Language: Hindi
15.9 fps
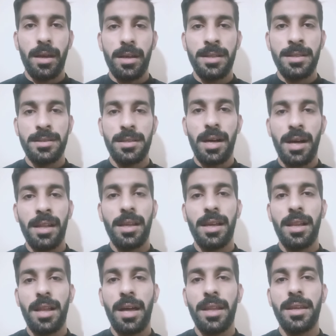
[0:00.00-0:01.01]
इंसान
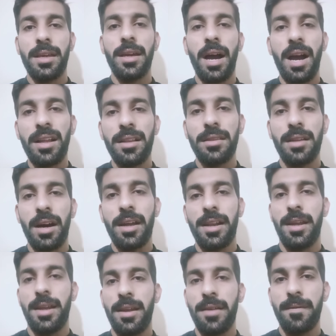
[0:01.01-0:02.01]
कहलाने के हकदार
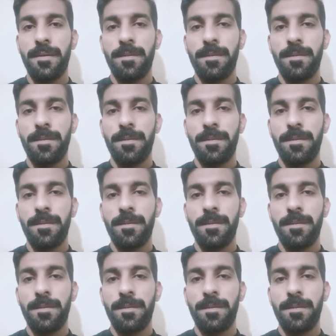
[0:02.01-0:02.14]
हैं